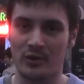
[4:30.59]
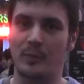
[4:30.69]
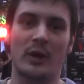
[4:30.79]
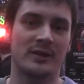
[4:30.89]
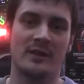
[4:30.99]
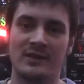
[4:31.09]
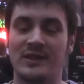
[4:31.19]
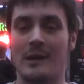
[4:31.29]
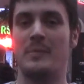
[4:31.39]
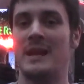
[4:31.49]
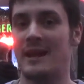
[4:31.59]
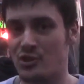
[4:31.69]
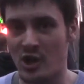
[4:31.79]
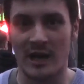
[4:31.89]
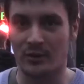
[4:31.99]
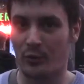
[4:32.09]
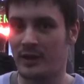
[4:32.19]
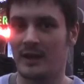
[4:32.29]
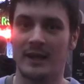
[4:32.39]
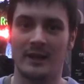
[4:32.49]
lo sport deve essere bilanciato,
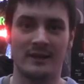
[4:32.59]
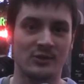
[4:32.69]
quindi le